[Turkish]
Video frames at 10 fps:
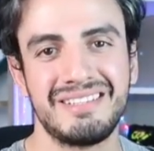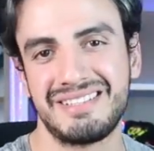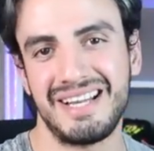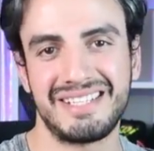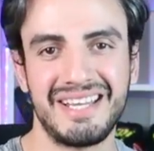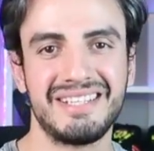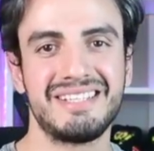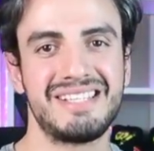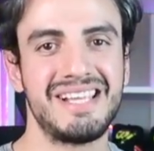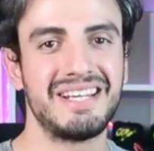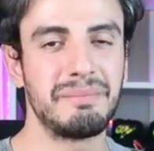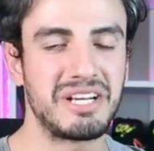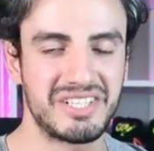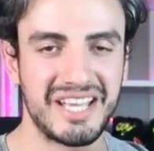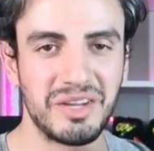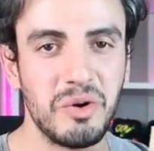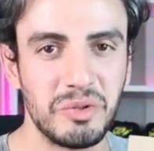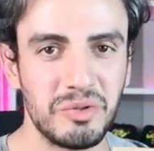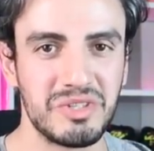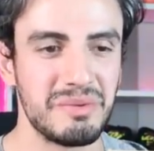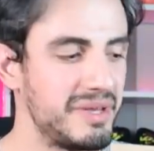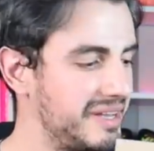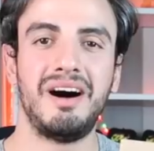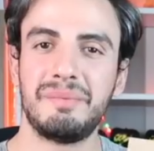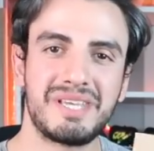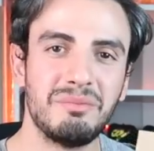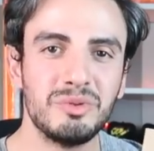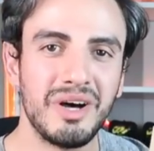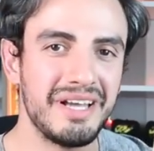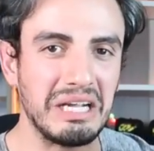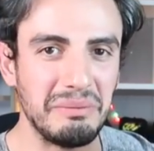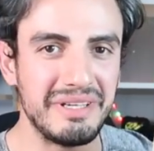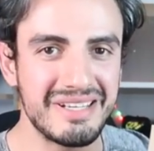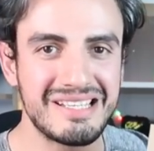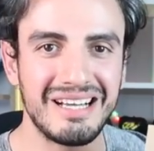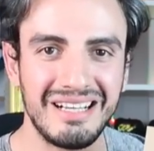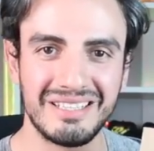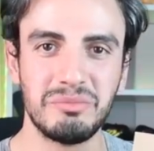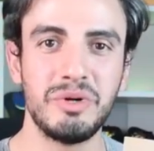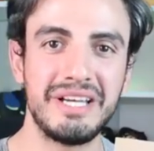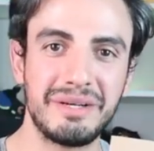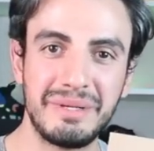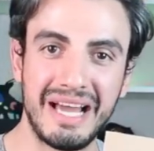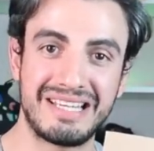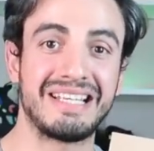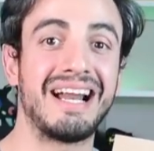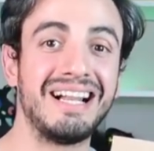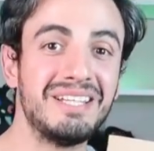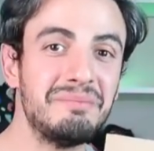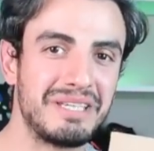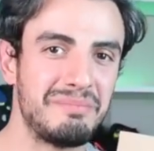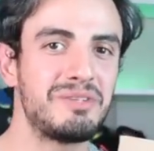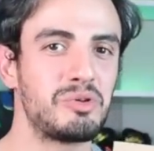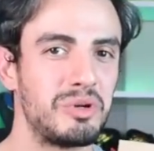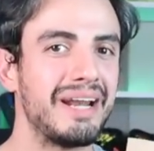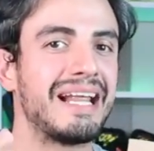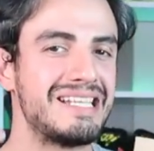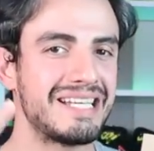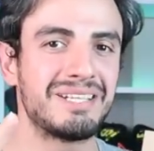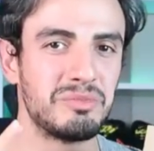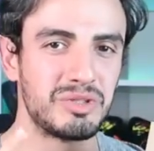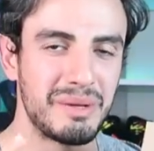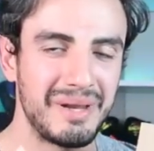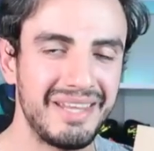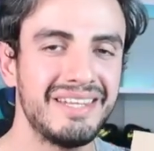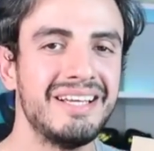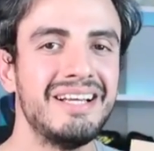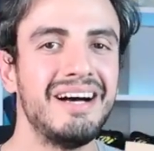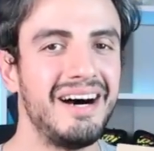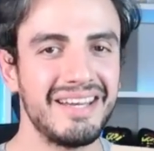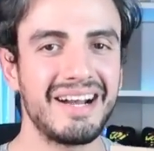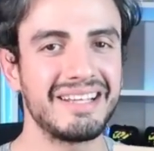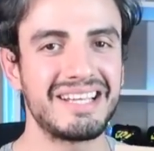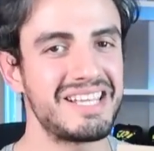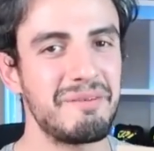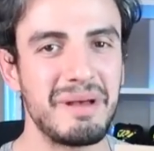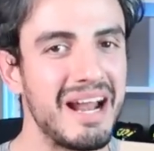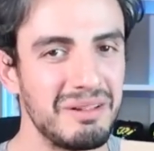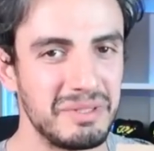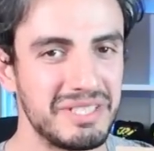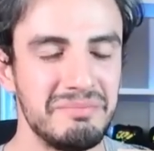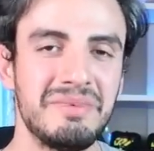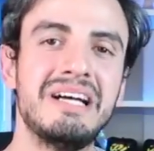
Zaten sizler de başlıktan gördüğünüz gibi. Abi sen bu ayakkabıyı nasıl aldın? Bu ayakkabıyı gerçekten aldın mı gibi sorular gelecektir muhtemelen. Hayır arkadaşlar ben almadım.